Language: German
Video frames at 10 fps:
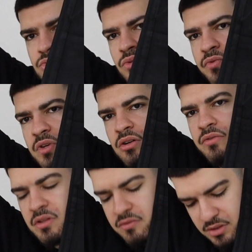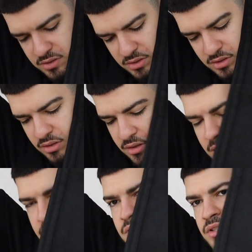so viel. Auf jeden Fall ist die
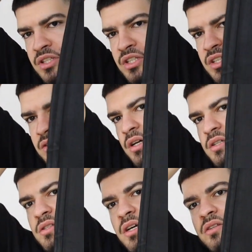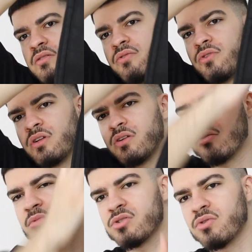Double Neat. Heißt, die hat hier vorne dann
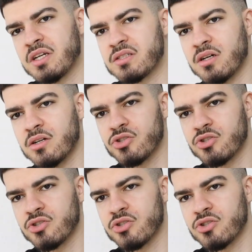nochmal so einen extra